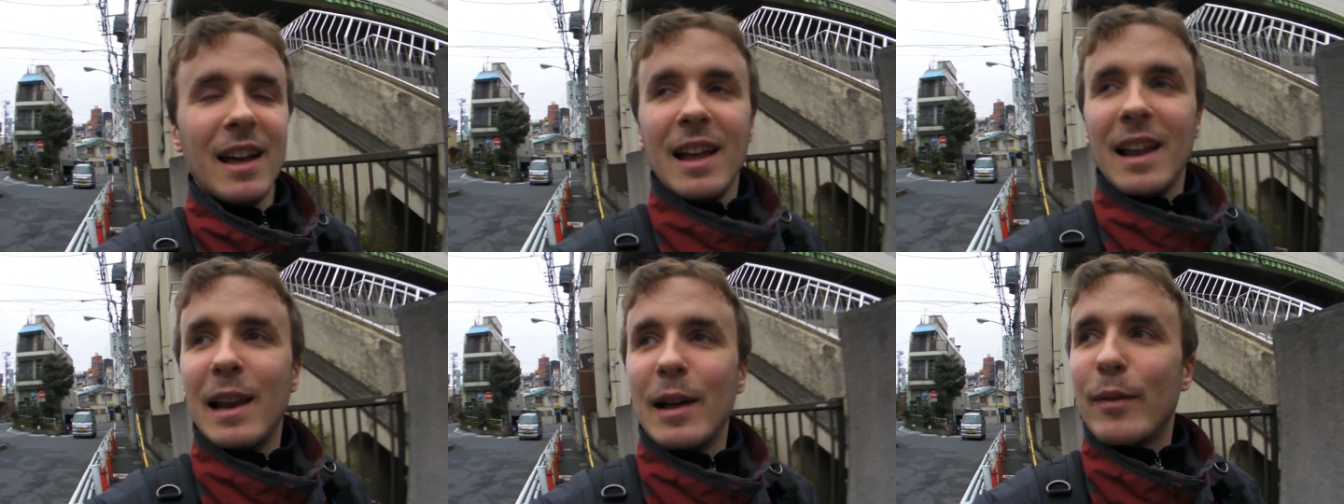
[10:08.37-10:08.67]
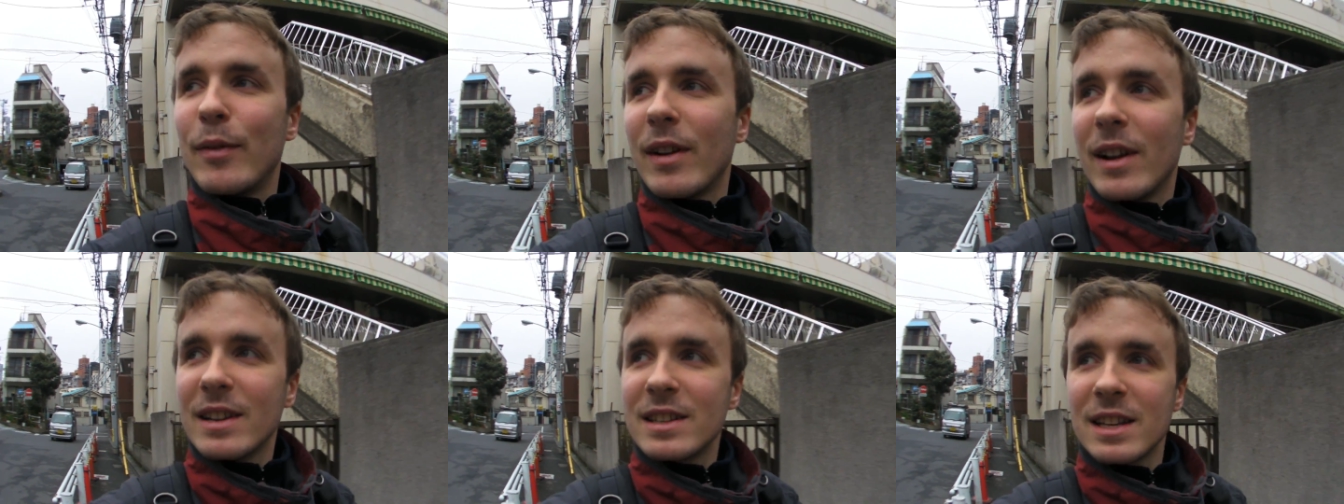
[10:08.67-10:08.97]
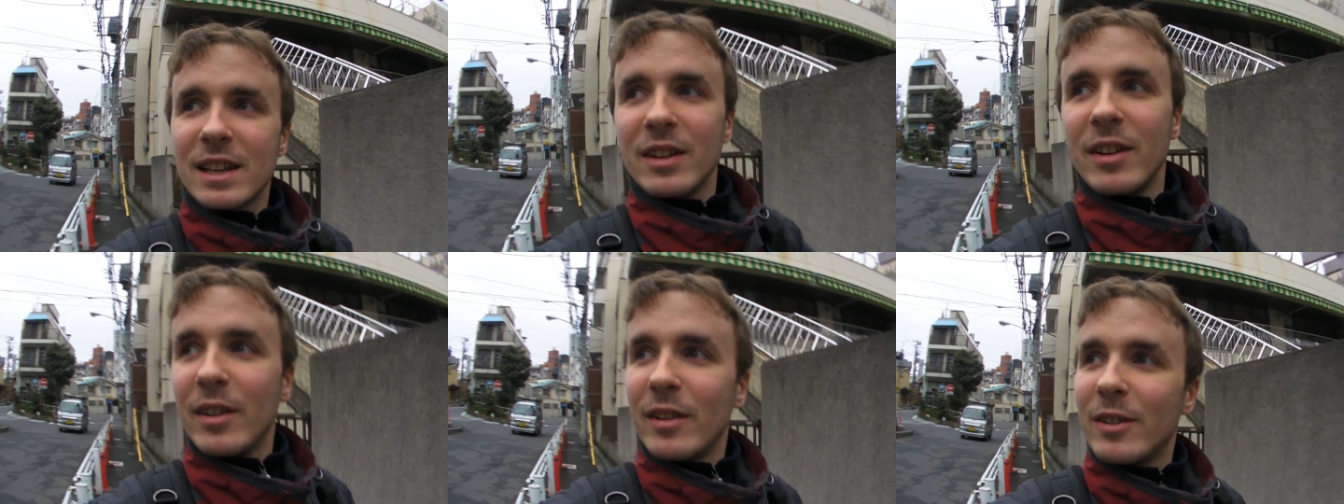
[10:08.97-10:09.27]
la frase
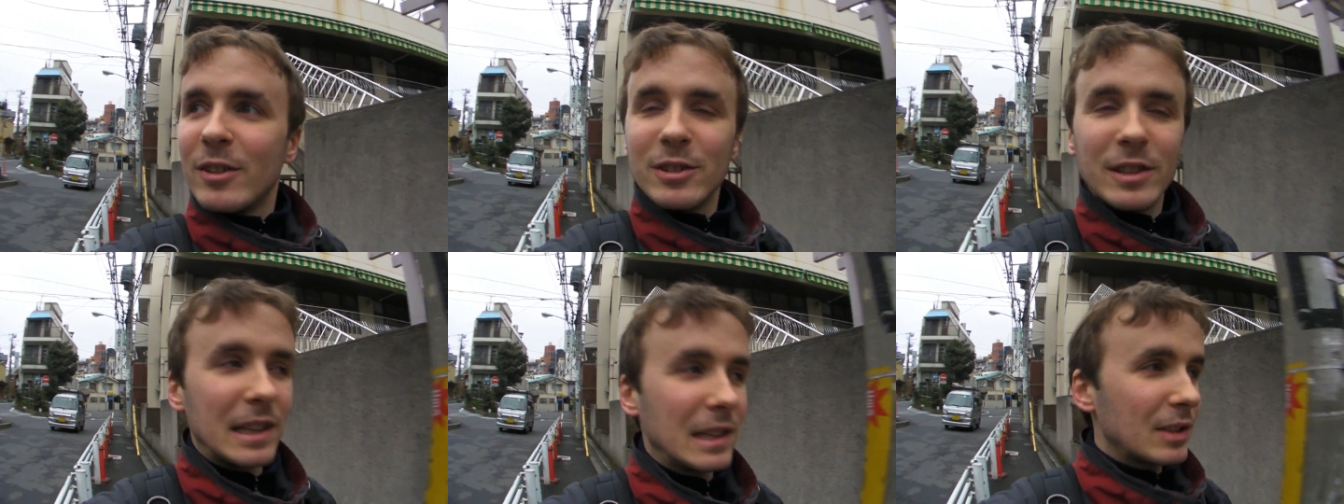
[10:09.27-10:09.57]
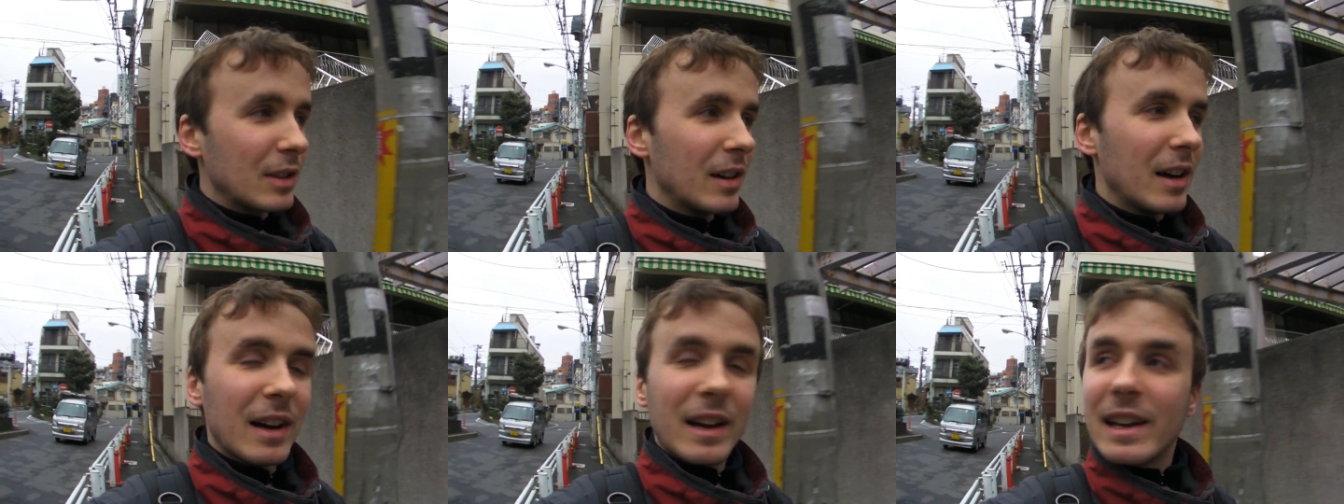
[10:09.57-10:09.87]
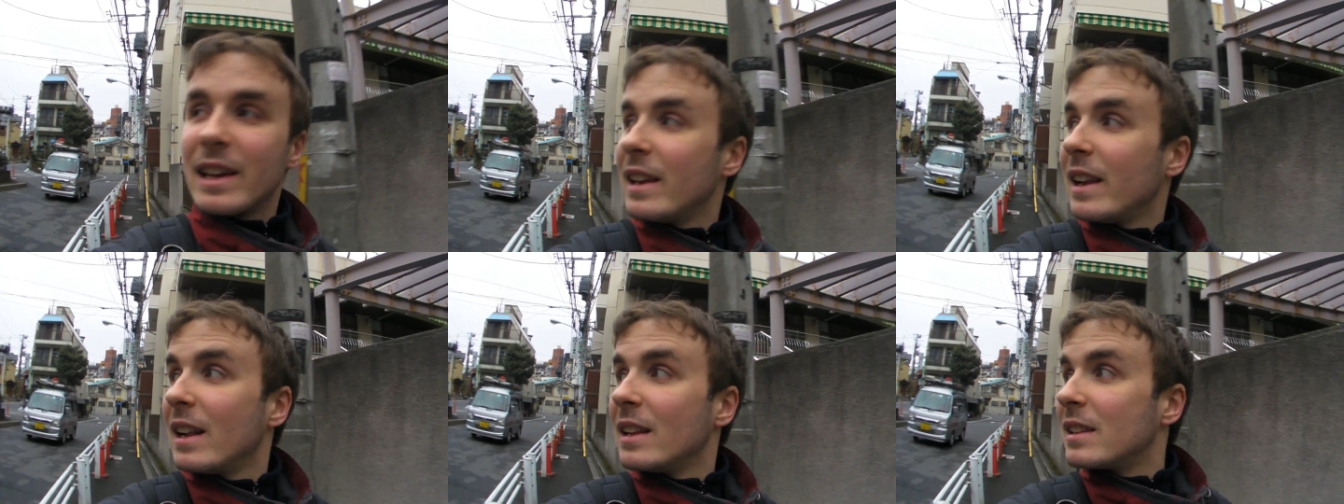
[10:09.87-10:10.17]
che avevo detto anche
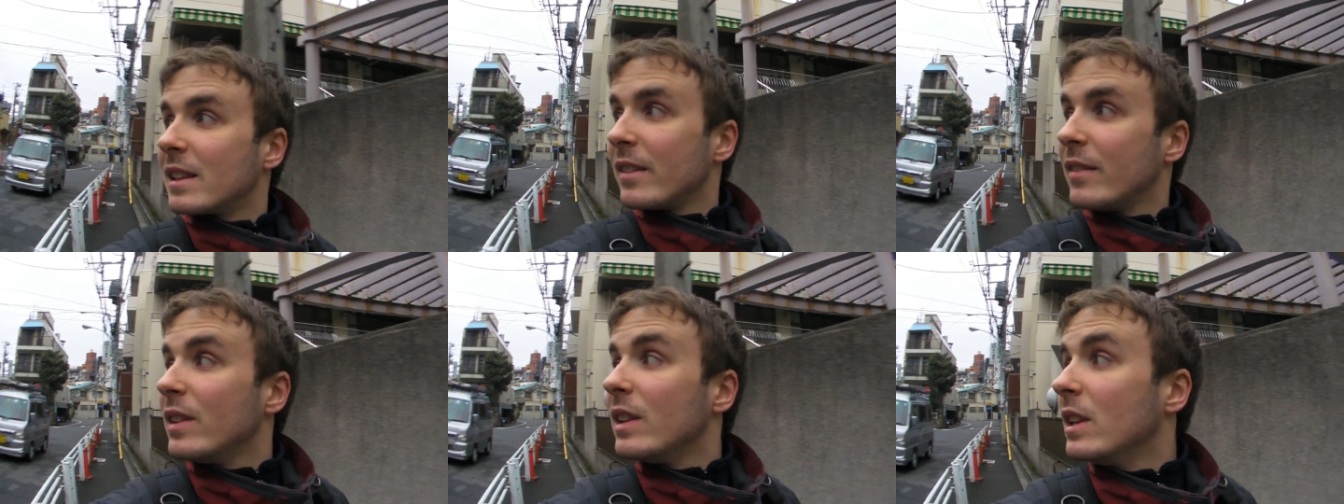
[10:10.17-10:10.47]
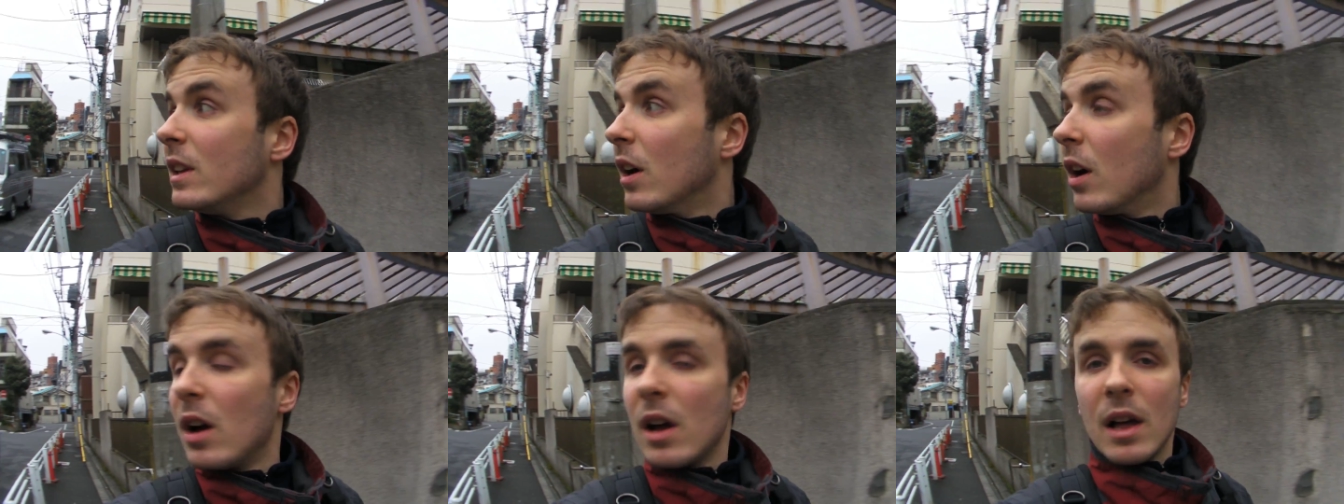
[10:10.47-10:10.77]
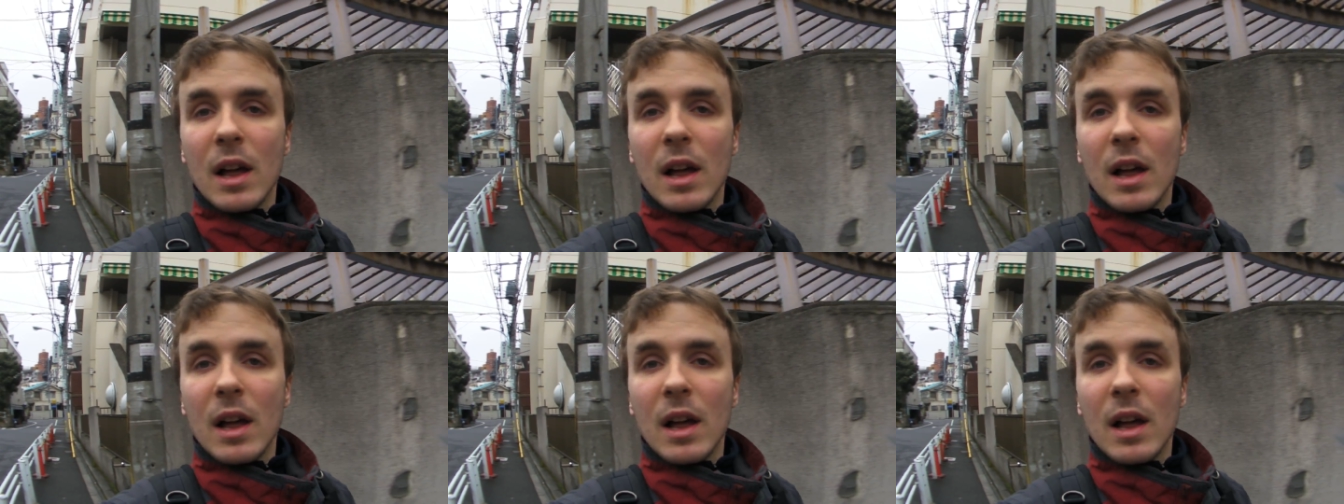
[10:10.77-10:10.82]
in altri video